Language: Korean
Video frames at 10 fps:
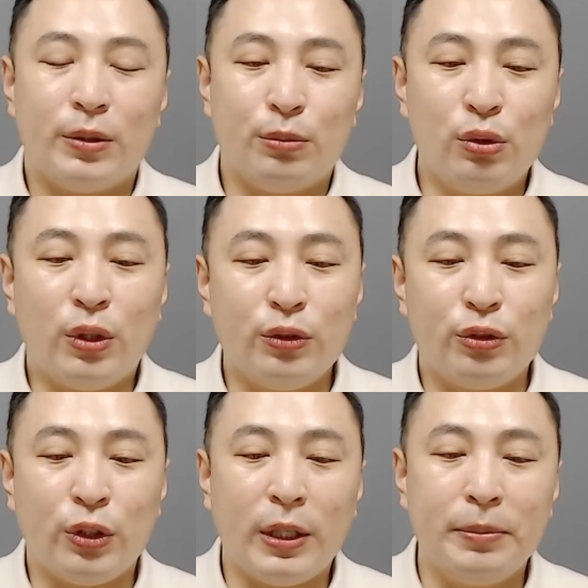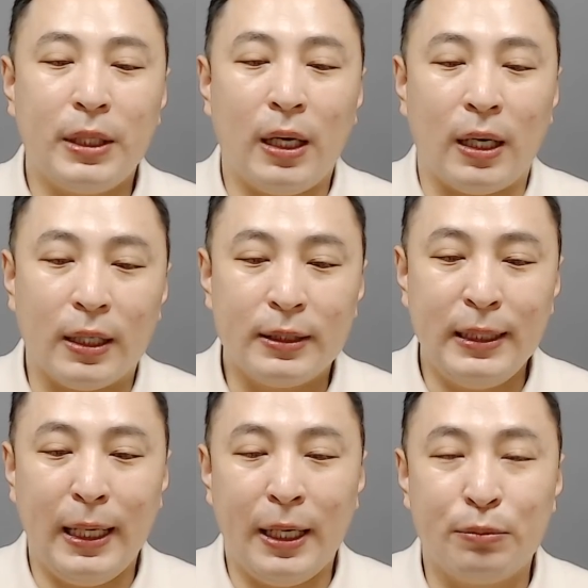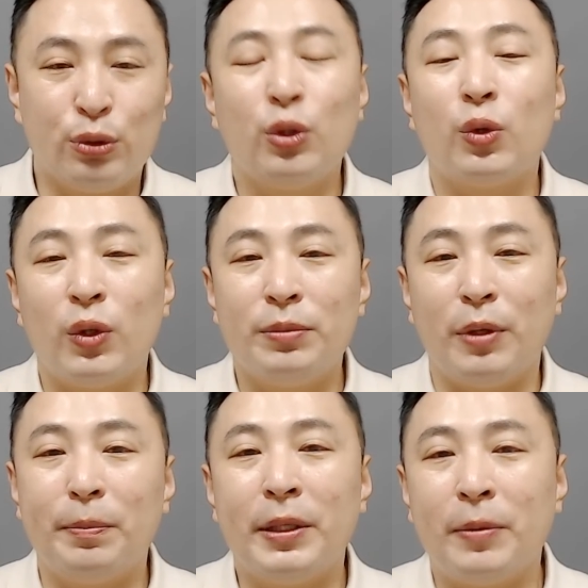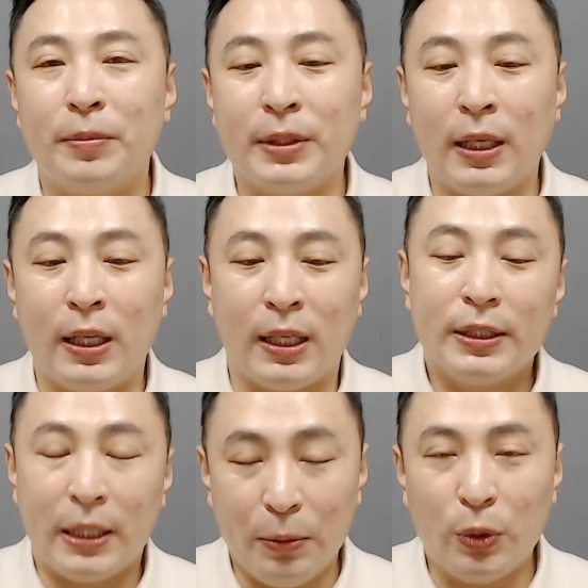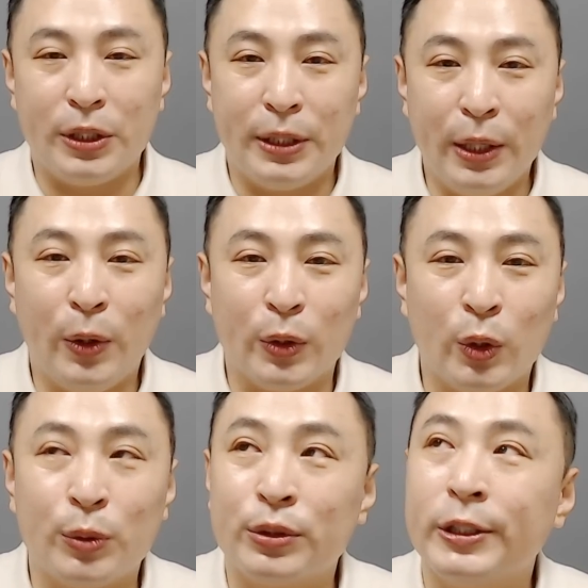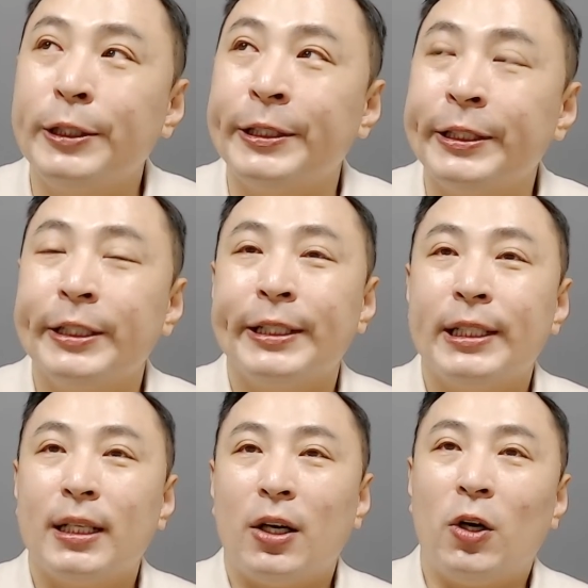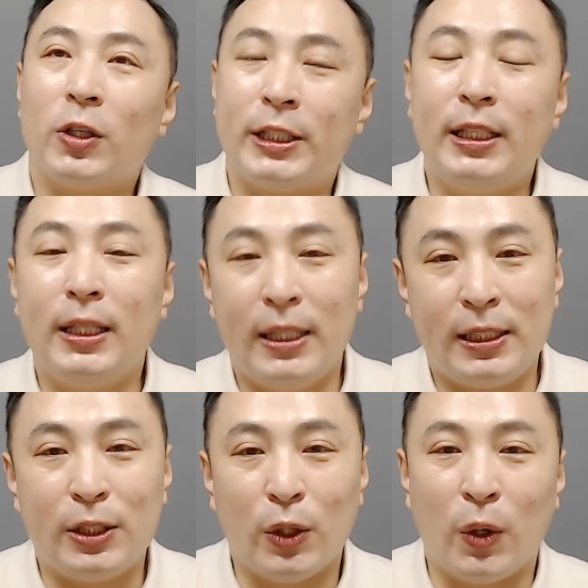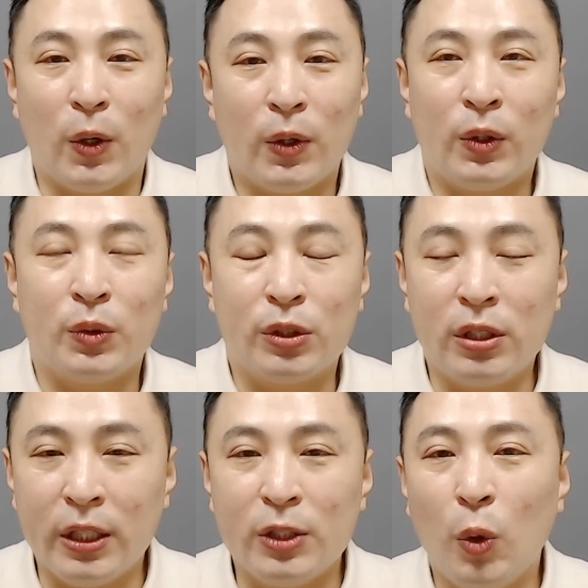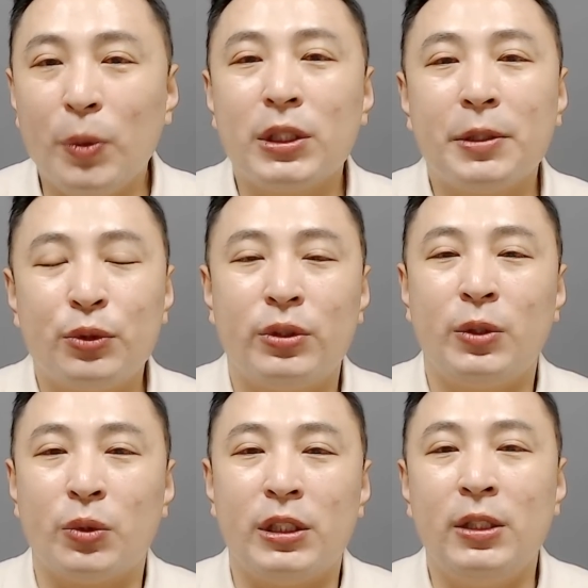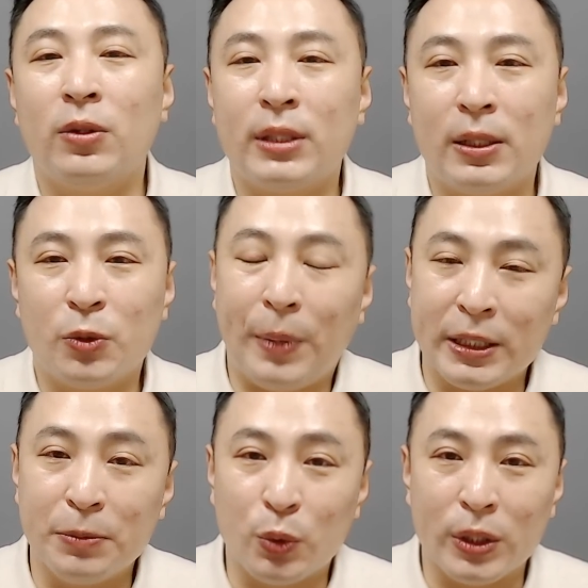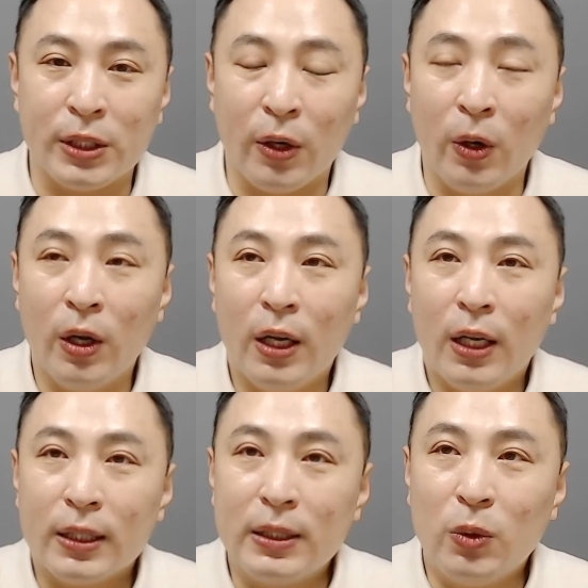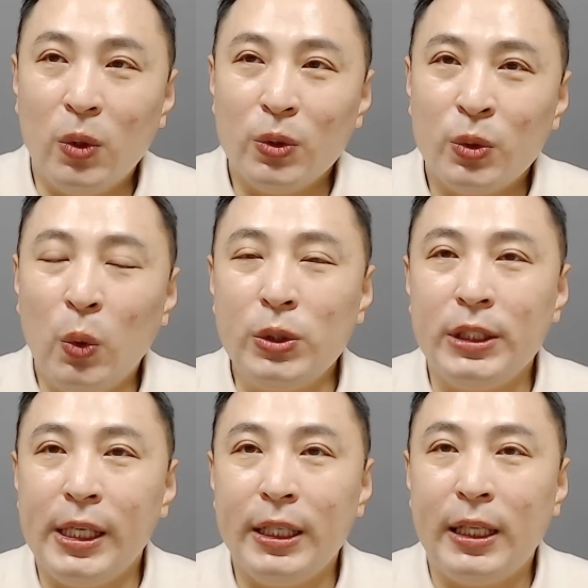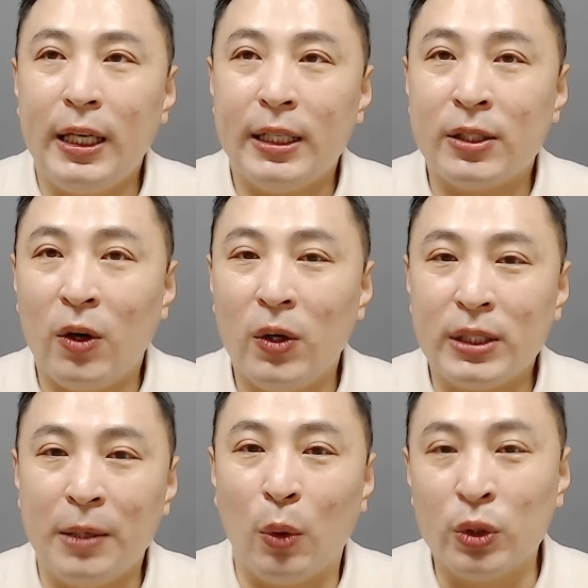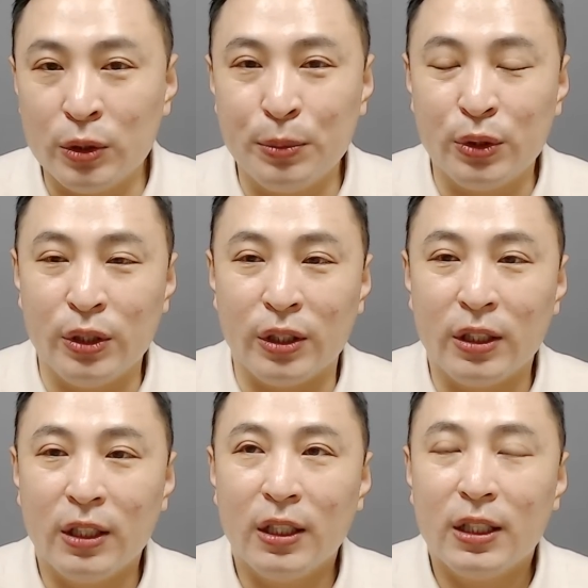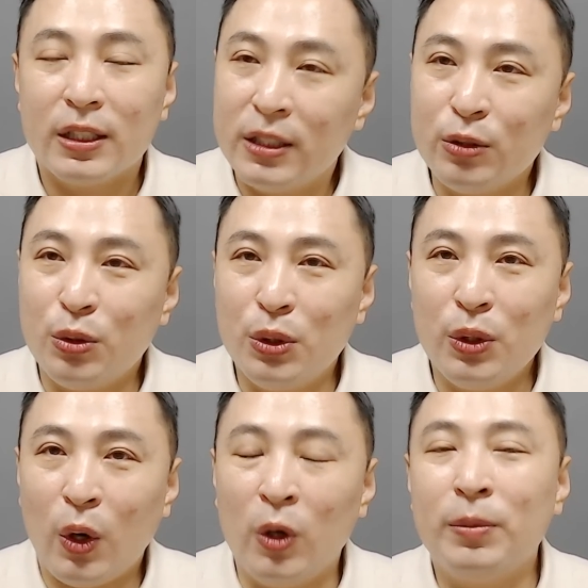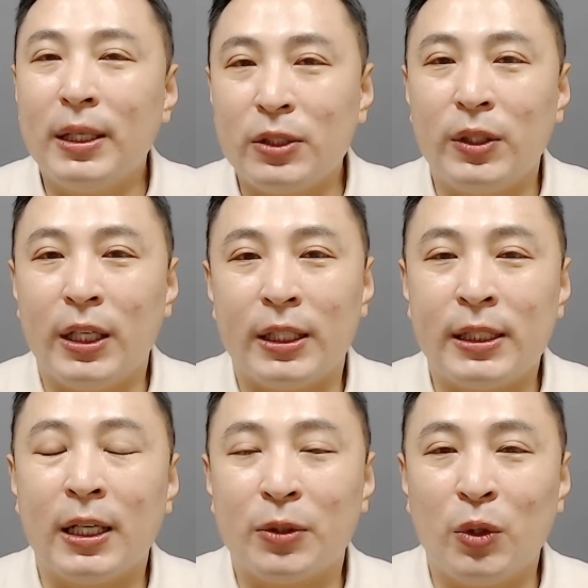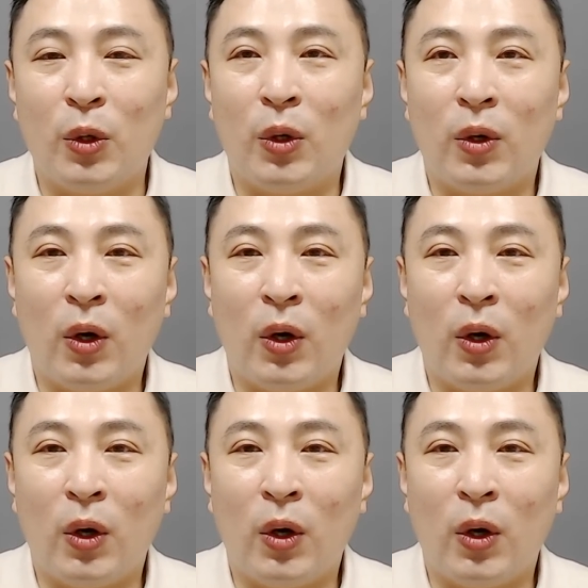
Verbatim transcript: 물건 추천합니다. 예, 무조건 몇 배 법니다. 라는 제목인데요. 여러분들 기대되시죠? 우리 특히 초보자분들이 오늘 이 영상을 좀 봤으면 좋겠어요. 그리고 토지에 대해서 잘 모르는 분들, 그리고 얼마 전에 제가 또